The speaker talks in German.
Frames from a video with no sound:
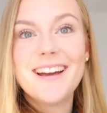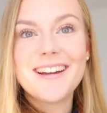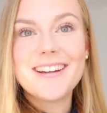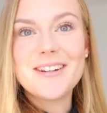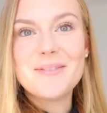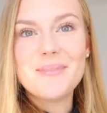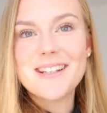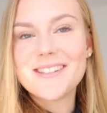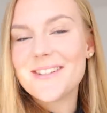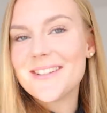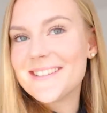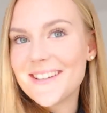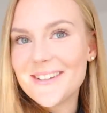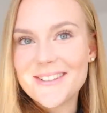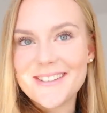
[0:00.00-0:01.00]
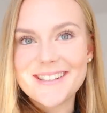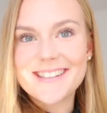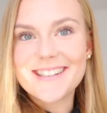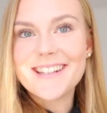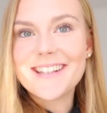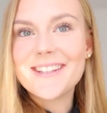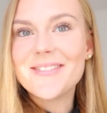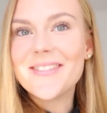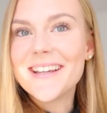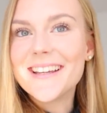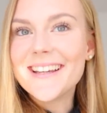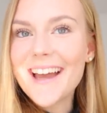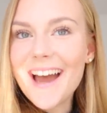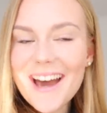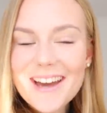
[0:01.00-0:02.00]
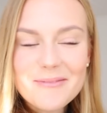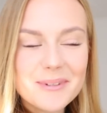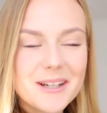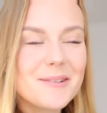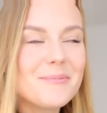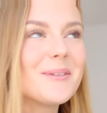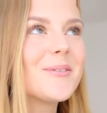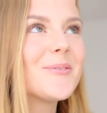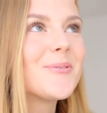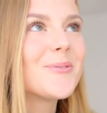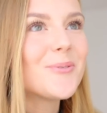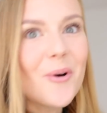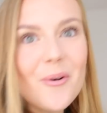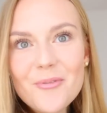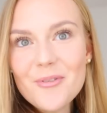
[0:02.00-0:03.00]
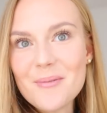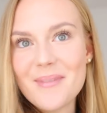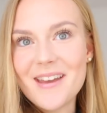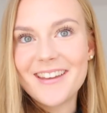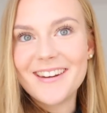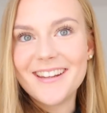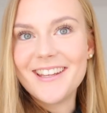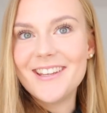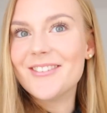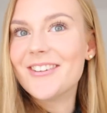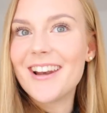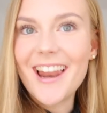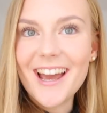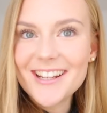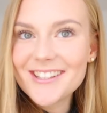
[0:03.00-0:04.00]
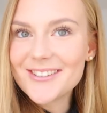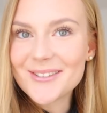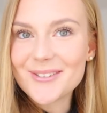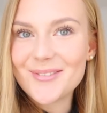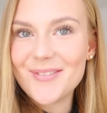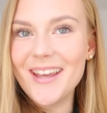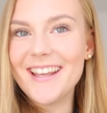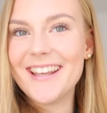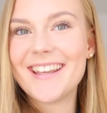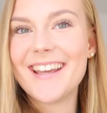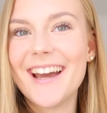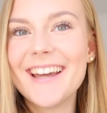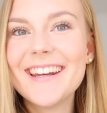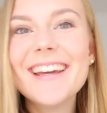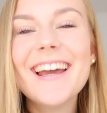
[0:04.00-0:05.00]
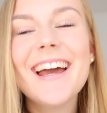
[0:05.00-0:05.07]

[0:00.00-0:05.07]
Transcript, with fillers: Ähm, also ich sage euch das, seit ich vegan bin, habe ich so viel mehr Energie und Leistungsfähigkeit.